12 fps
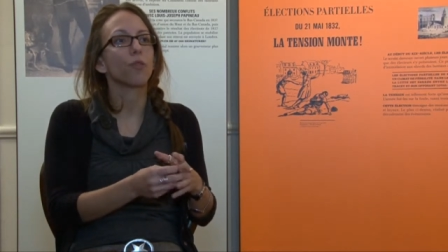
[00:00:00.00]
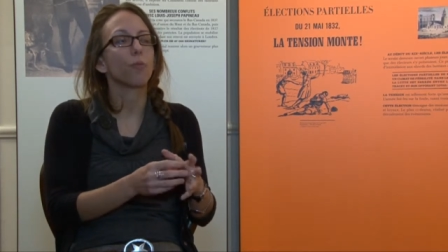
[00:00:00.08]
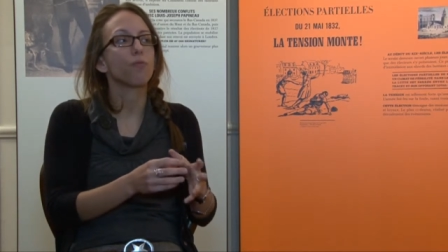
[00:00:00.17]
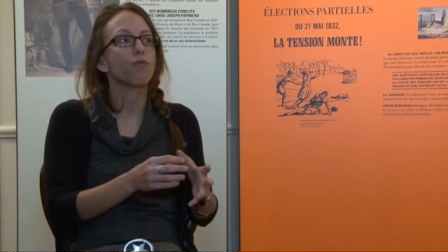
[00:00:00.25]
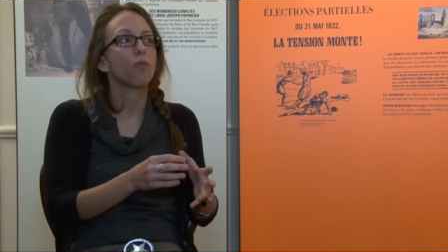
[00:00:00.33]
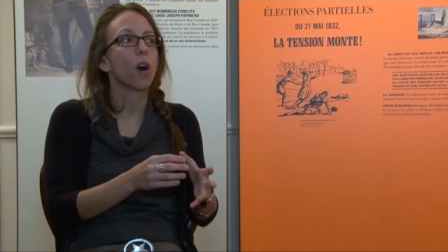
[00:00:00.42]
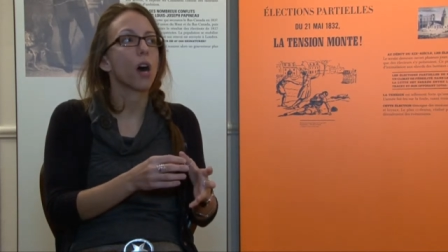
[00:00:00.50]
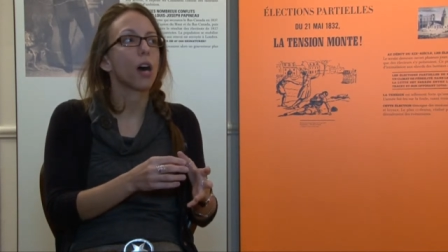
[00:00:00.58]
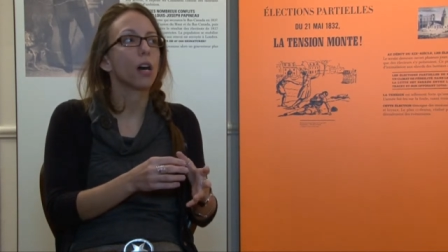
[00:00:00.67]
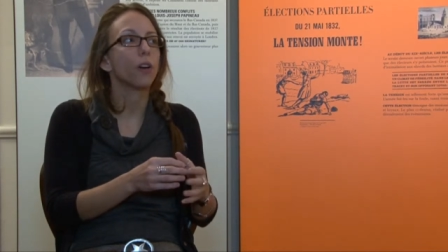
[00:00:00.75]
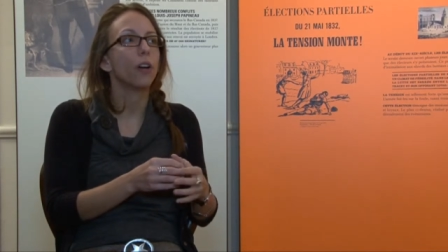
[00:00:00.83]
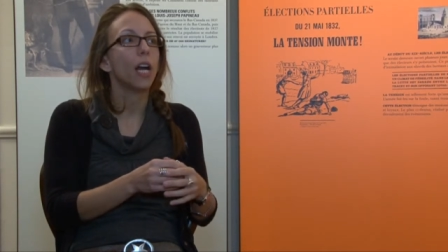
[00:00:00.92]
Ils vont
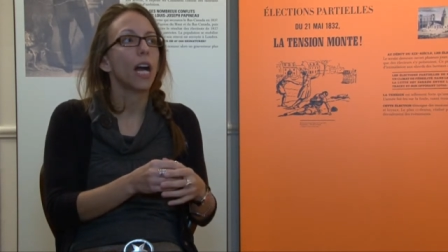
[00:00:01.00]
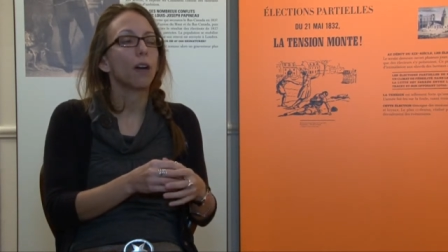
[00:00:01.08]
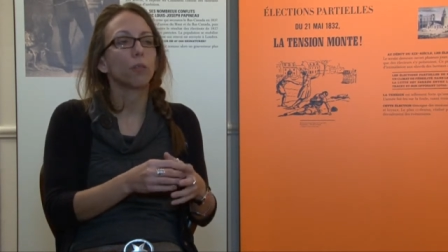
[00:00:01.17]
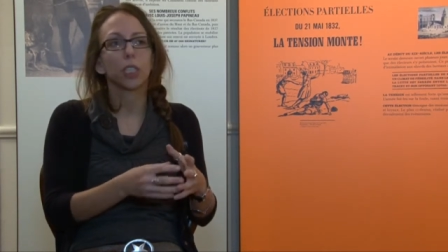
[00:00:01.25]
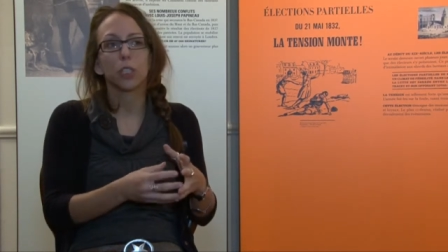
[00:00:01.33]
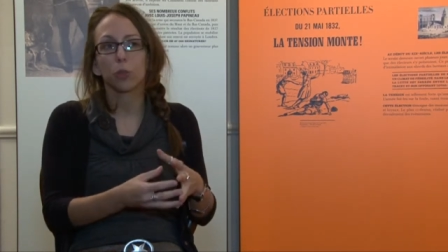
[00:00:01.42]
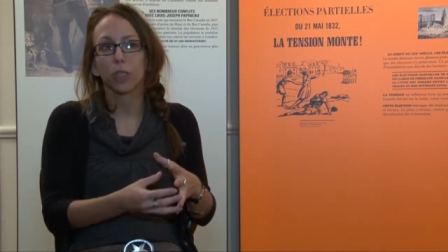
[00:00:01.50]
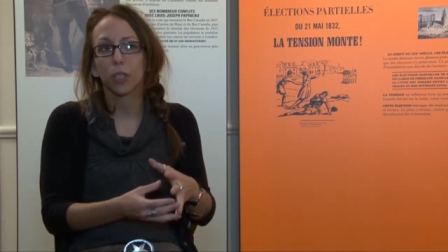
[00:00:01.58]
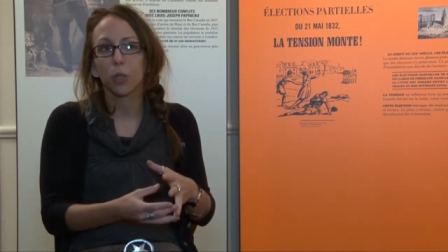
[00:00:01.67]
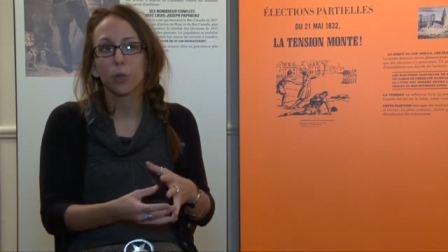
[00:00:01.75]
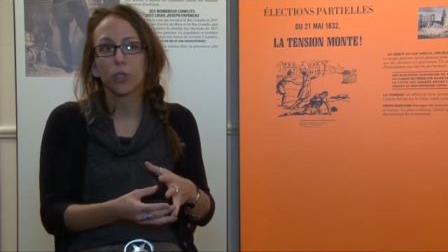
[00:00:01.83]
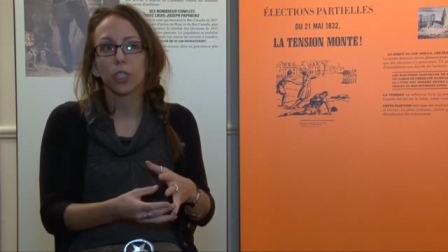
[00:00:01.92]
pouvoir avoir des journées
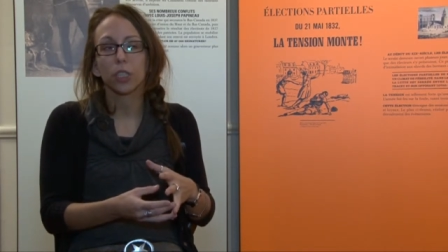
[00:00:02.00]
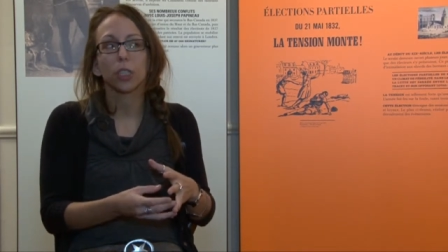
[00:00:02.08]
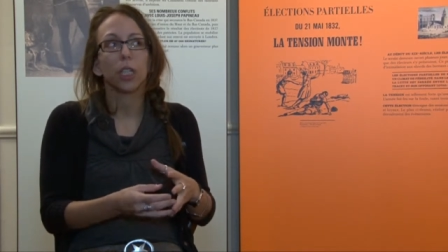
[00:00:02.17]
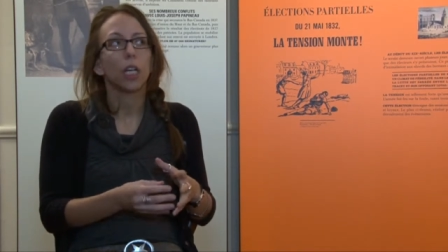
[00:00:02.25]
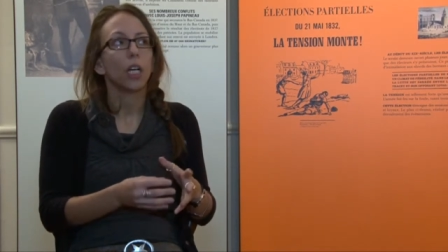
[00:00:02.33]
de congé,